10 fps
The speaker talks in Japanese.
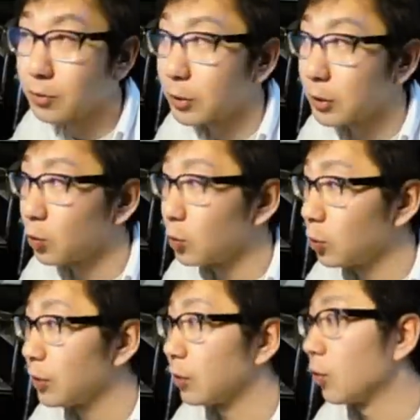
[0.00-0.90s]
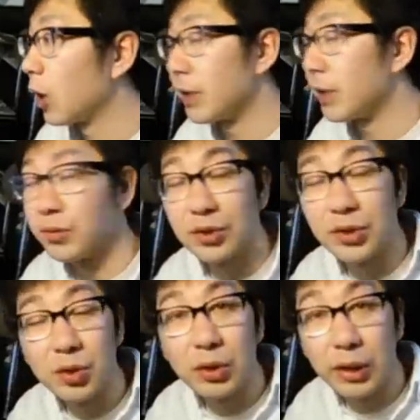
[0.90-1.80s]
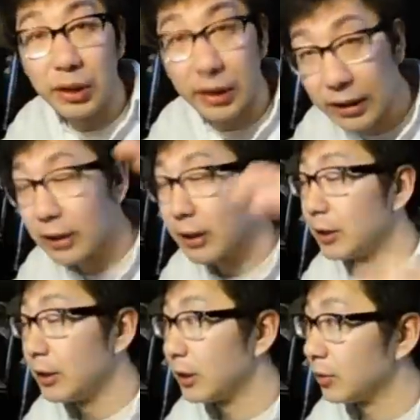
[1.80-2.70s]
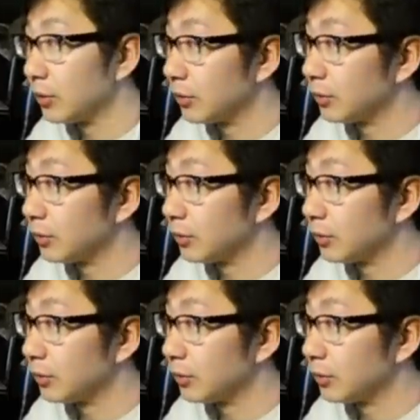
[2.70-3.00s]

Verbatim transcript: まあ、そういう時にはこうカメラに映り込んだらねあの